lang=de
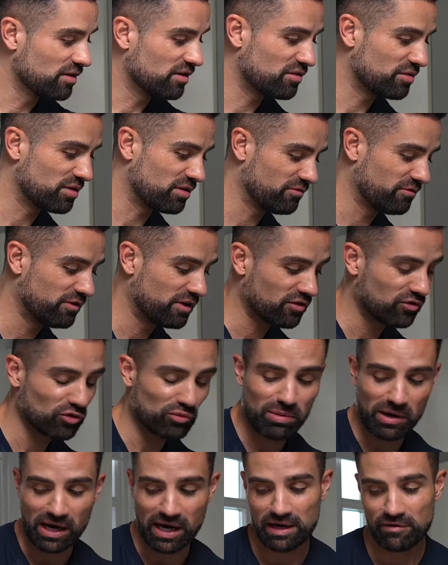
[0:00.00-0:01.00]
Ist wieder
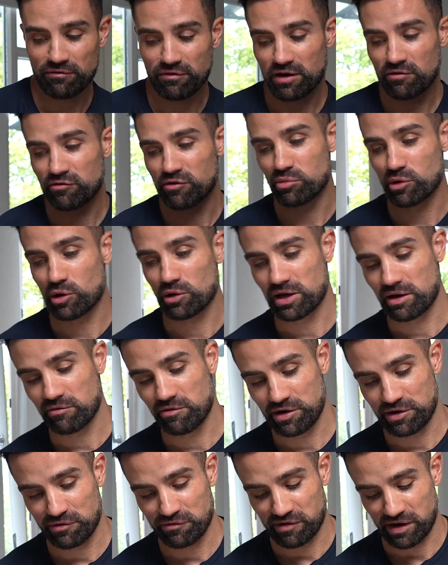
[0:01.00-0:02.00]
super einfach. Wir brauchen einfach
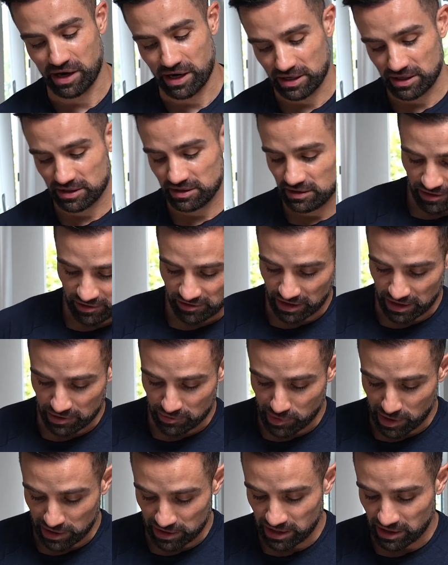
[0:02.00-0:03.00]
eine Waage. Zack,
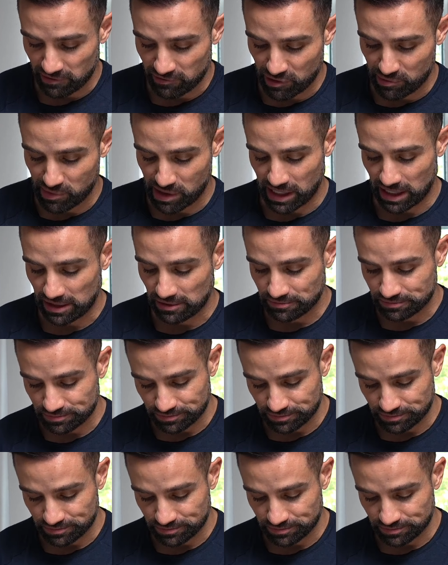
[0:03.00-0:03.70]
machen die einfach mal an.